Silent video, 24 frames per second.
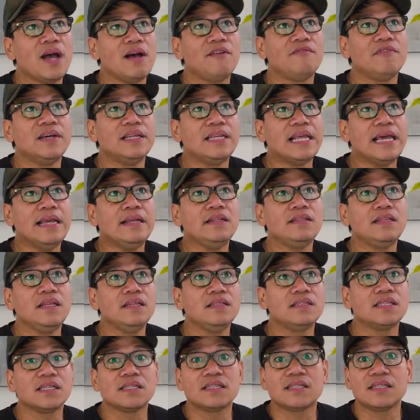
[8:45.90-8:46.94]
have a
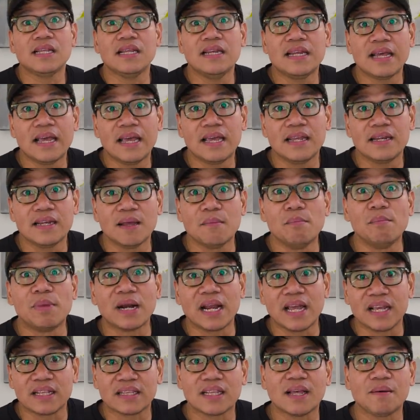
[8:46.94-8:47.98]
1969
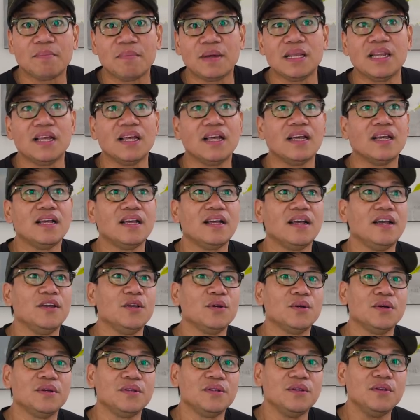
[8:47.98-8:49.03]
Lambretta pala.
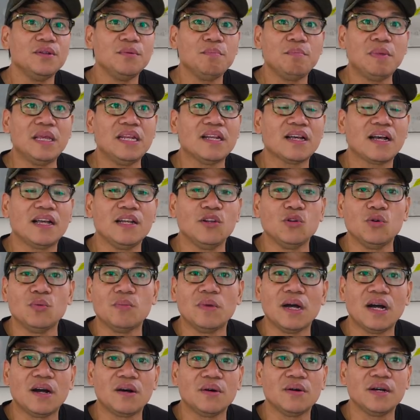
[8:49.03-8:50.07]
Wow. Yun, yun yung okay.
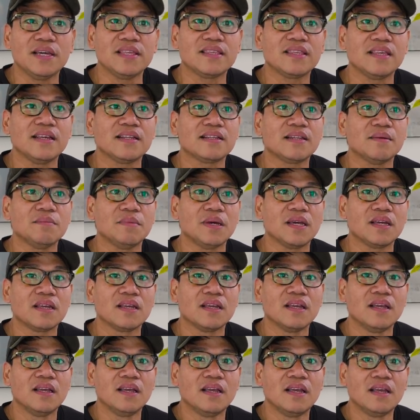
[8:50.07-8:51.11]
pinakaluma ko, I think. Kakasundo
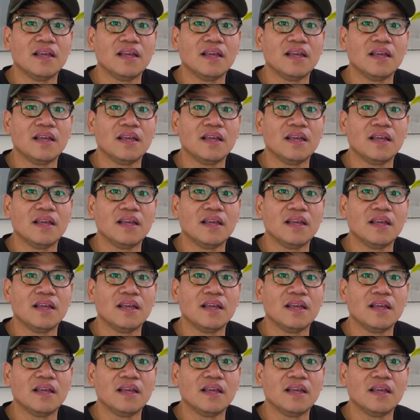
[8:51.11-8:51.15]
kayo ni